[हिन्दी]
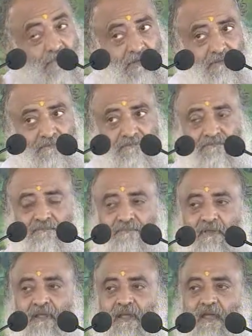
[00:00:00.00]

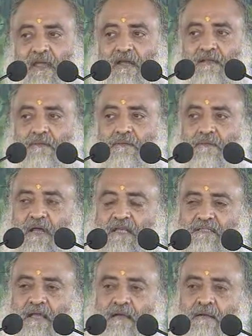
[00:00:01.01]
पर एक थोड़ा
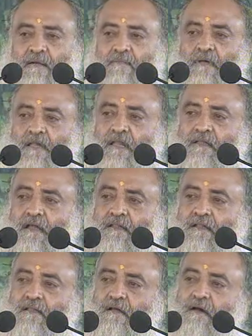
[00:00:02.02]
सा एंगल बदल
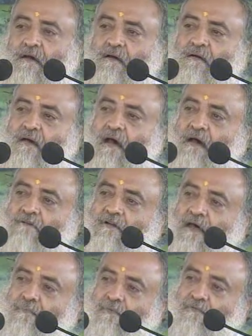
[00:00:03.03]
जाती तो
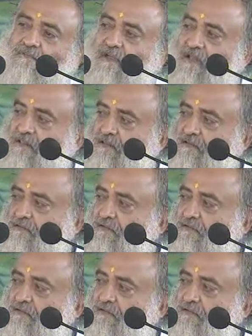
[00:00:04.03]
हावड़ा पहुंच जाती